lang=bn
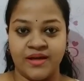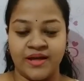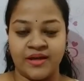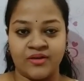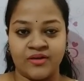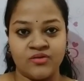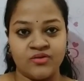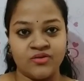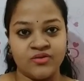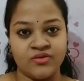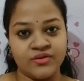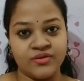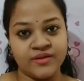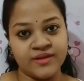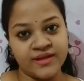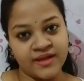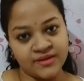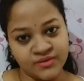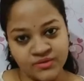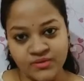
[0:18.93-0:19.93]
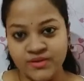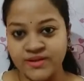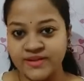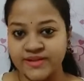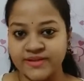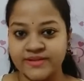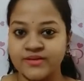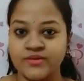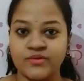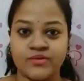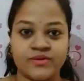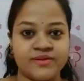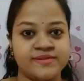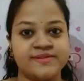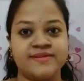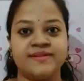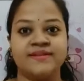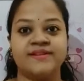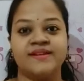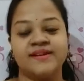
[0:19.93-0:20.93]
এখনো কি আদৌ কানেক্টেড
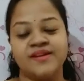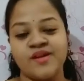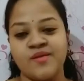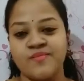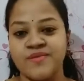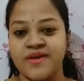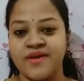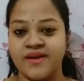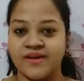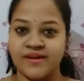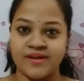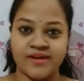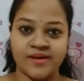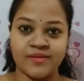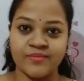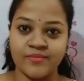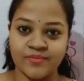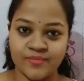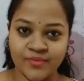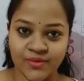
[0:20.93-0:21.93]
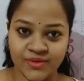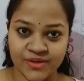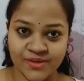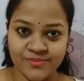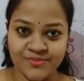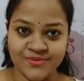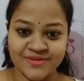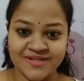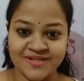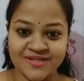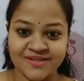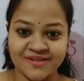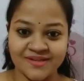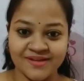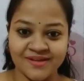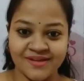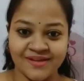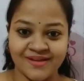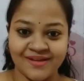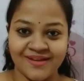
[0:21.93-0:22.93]
হয়েছি নাকি আমি একা একা কথা বলছি
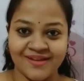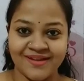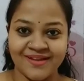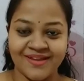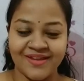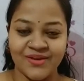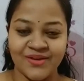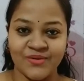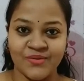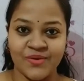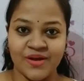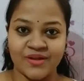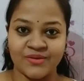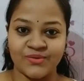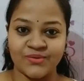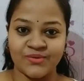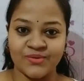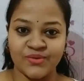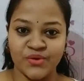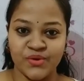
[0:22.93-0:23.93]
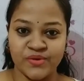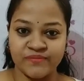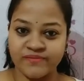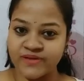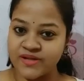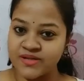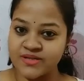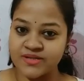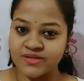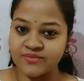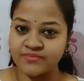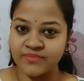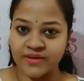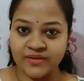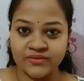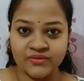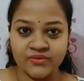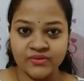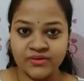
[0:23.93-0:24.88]
কেউ আদৌ নোটিফিকেশন পাচ্ছ